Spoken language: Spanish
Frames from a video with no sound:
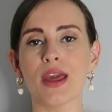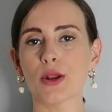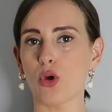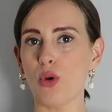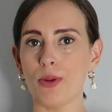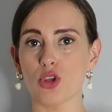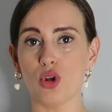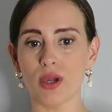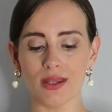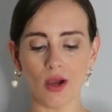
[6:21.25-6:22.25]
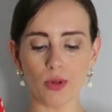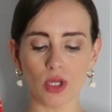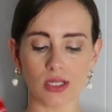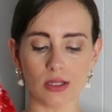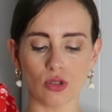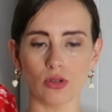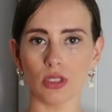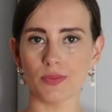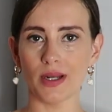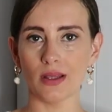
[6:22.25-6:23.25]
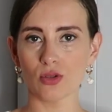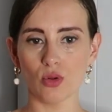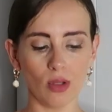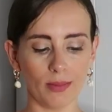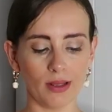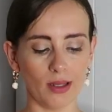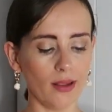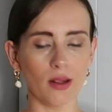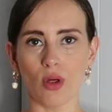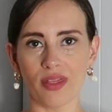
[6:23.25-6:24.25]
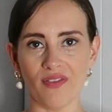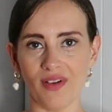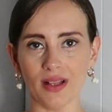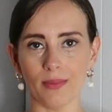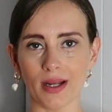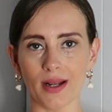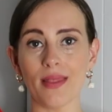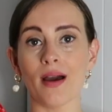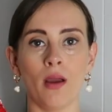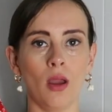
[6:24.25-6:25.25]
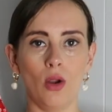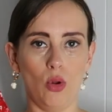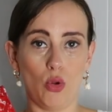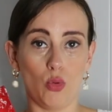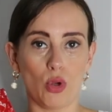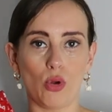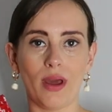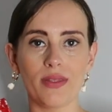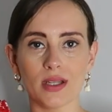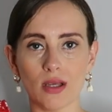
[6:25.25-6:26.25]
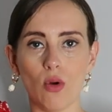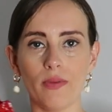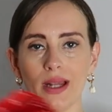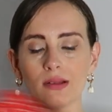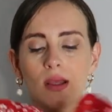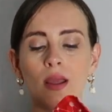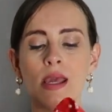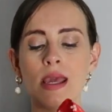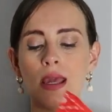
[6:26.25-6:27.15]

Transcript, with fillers: en rojo, pero yo lo he quitado porque es que esto no transparenta absolutamente nada, no hace falta para nada. Lo único que hace es agobiarte.